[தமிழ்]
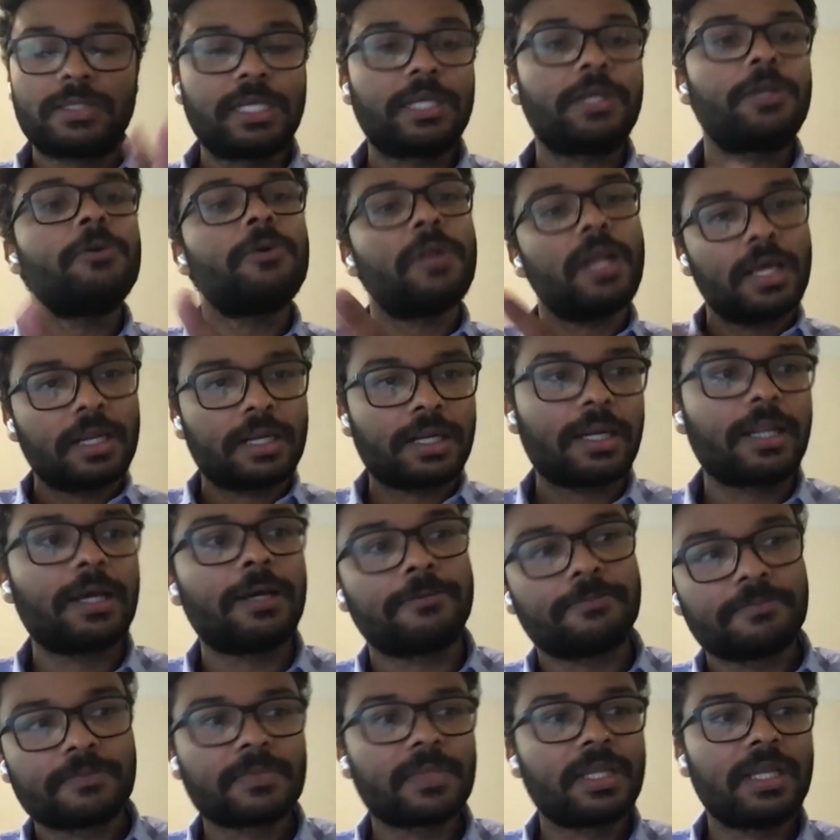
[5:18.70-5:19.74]
செக்யூரா
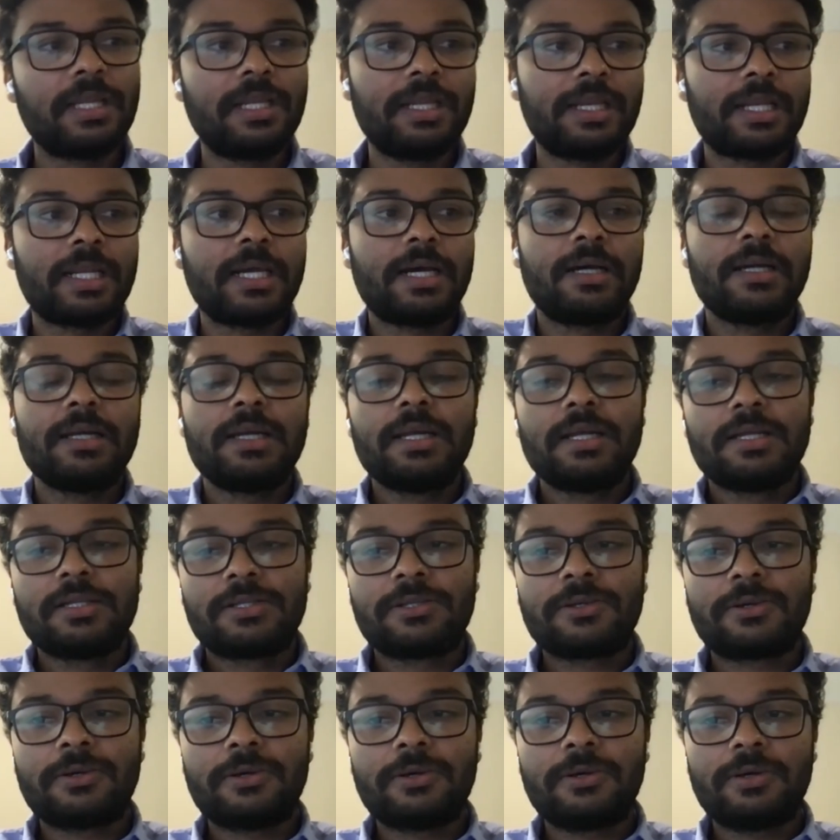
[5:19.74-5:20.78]
இருக்கலாம் இல்லைங்களா
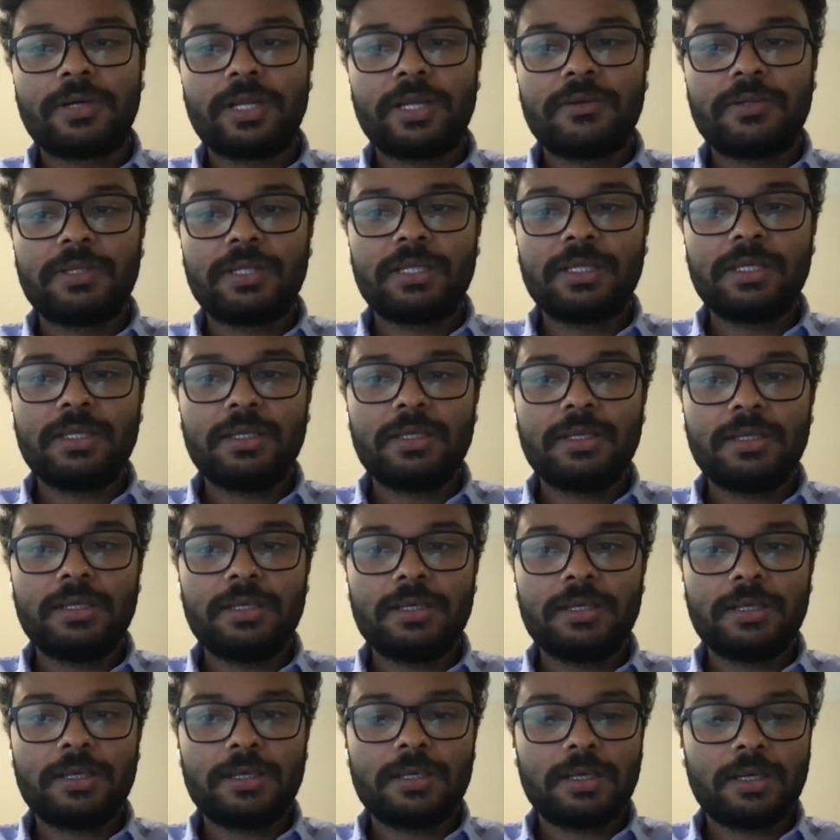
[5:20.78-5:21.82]
ஸோ நீ வந்து
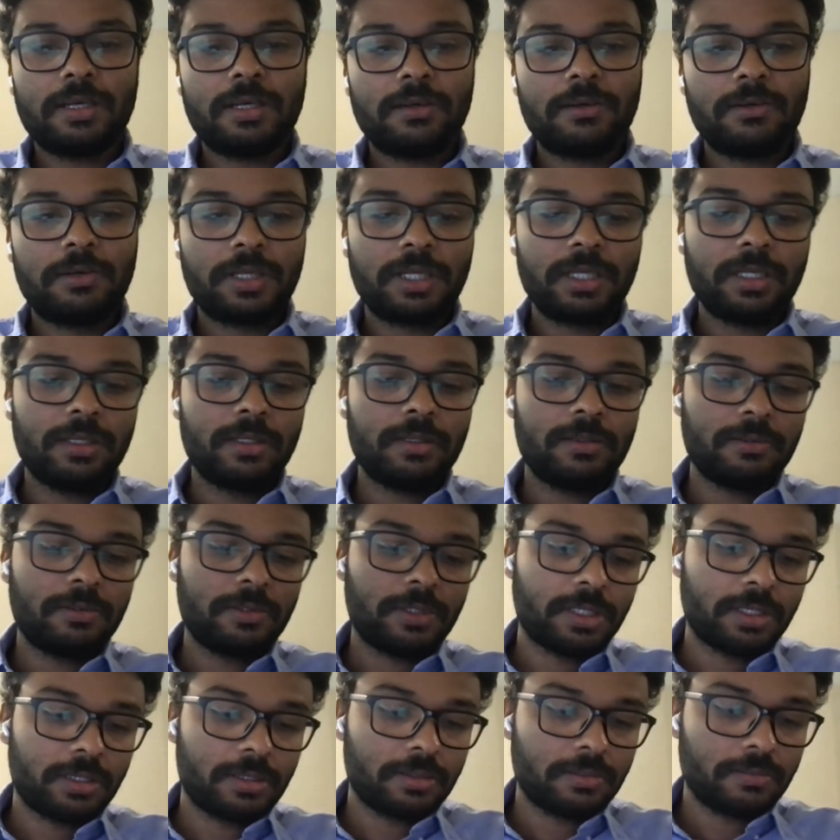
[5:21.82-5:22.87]
ஒரு
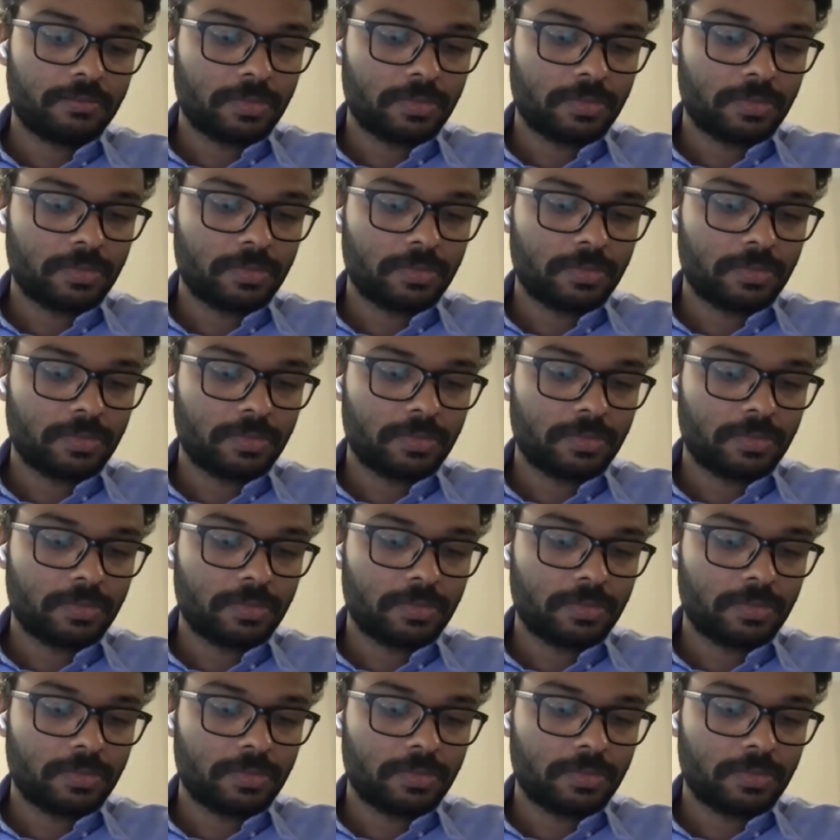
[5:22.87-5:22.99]
ஒரு